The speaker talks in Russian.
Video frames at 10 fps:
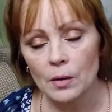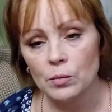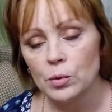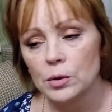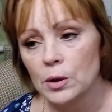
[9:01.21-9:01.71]

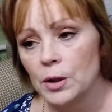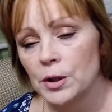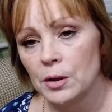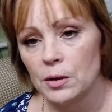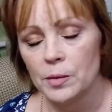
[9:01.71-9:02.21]
Вот, она
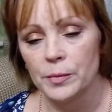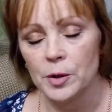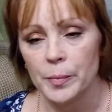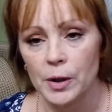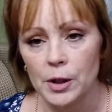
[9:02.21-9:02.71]
не, не,
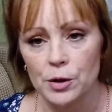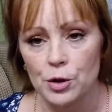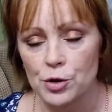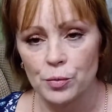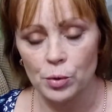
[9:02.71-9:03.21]
не пылит
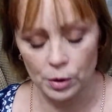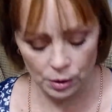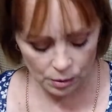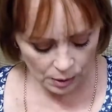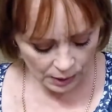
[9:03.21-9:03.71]
ничего
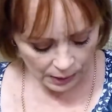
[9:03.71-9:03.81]
и